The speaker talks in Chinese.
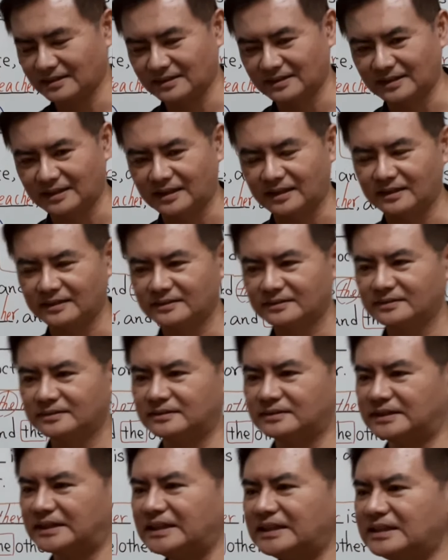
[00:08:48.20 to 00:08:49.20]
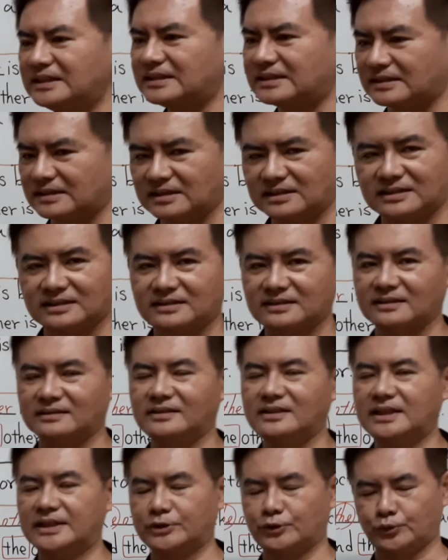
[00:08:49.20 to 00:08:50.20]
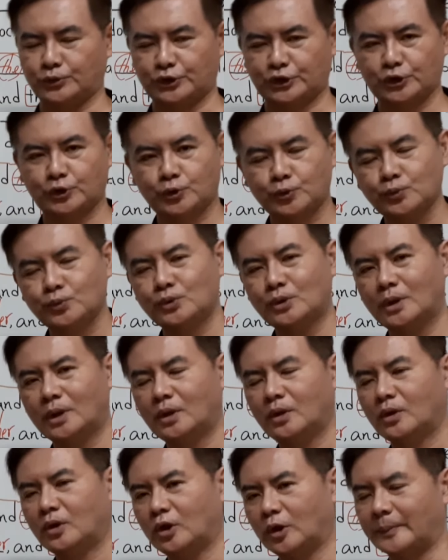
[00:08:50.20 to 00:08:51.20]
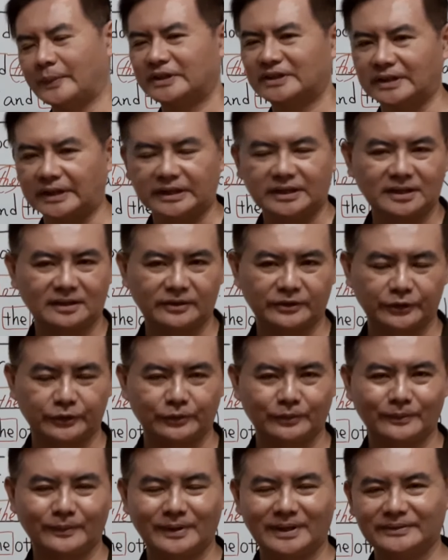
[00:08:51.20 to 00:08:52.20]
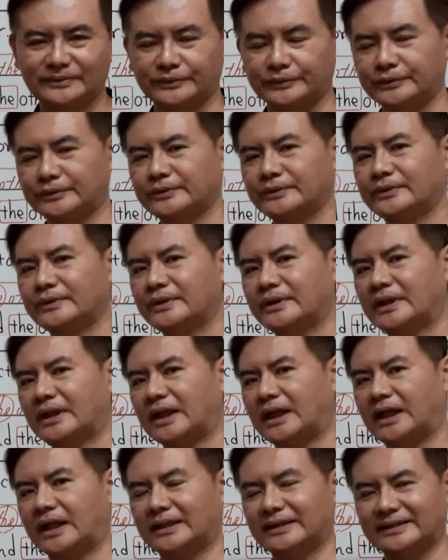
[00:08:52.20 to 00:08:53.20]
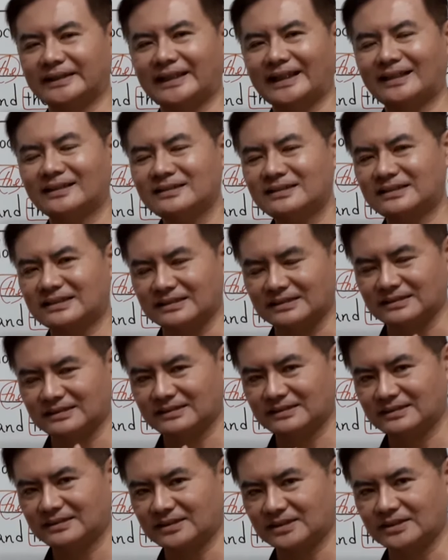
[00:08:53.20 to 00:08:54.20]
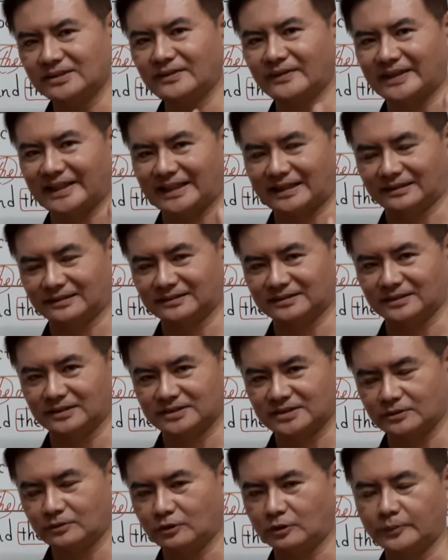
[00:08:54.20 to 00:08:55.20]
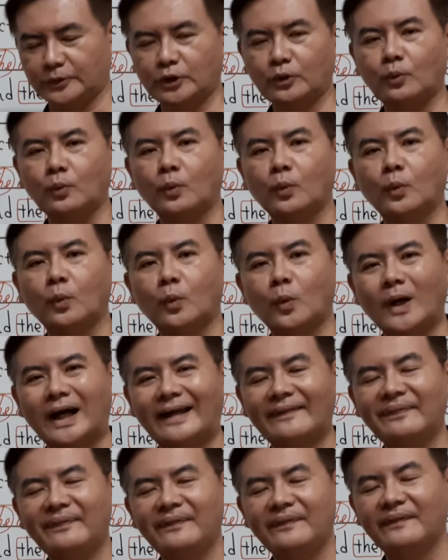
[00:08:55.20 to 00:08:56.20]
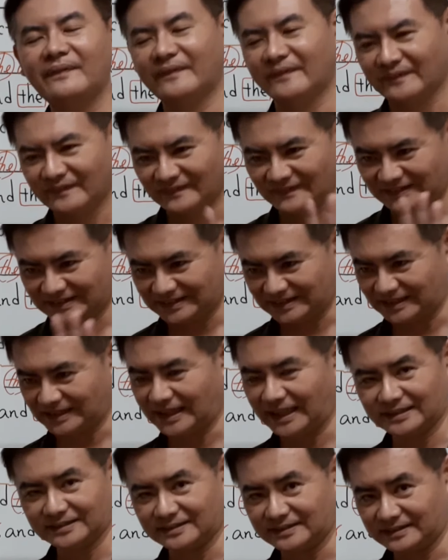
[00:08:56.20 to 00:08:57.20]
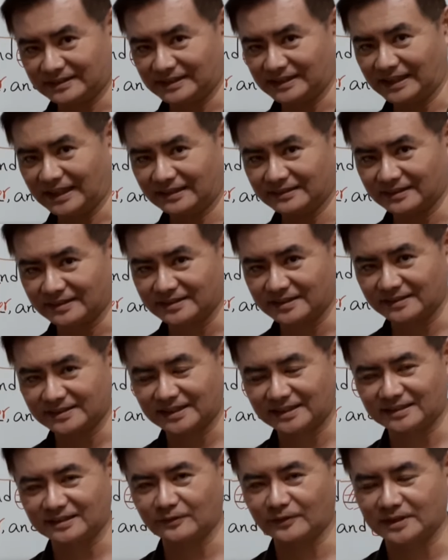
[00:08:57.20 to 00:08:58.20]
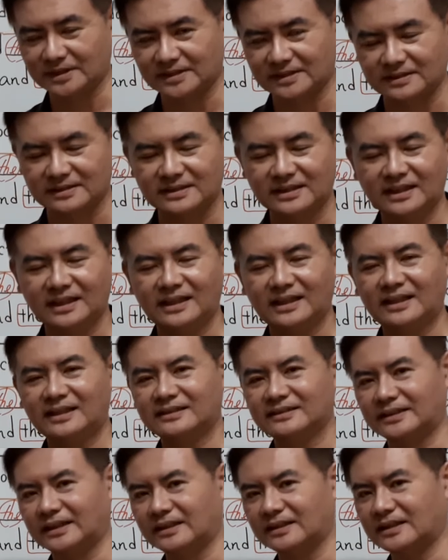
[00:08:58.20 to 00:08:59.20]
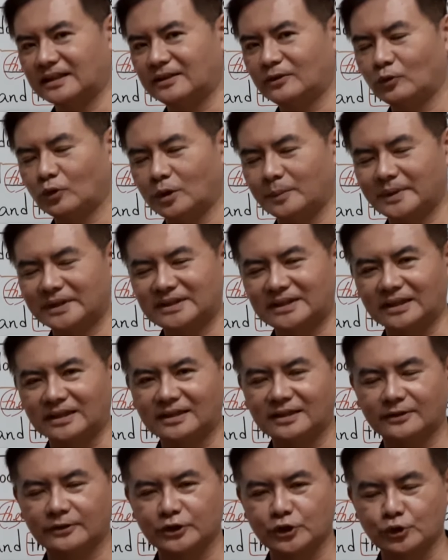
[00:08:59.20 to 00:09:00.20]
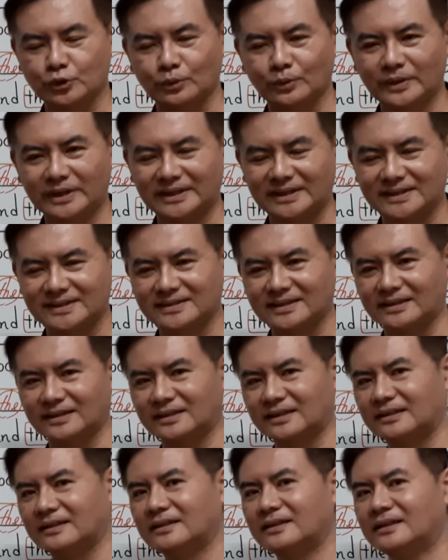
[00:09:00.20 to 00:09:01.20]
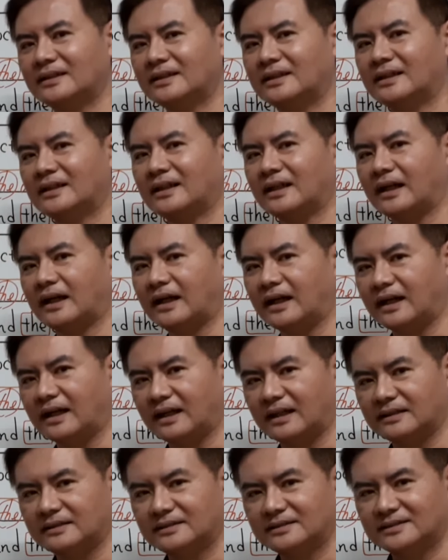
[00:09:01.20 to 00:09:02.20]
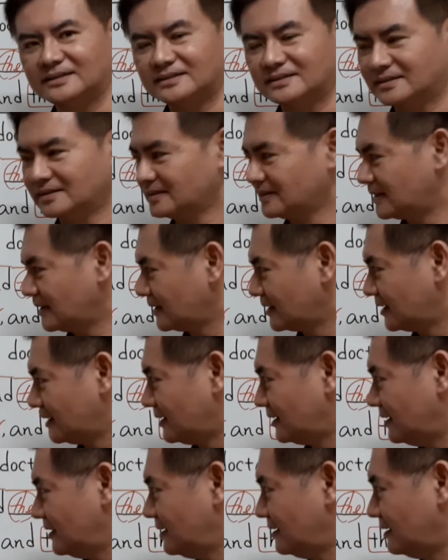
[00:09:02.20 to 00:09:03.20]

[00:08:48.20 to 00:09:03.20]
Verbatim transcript: 个低级的这个列举之数。我们提到了有关于啊两者只有两个的时候，我们用 one the other，the other 加加定冠词。第二个，我们提到的所谓的这个啊这个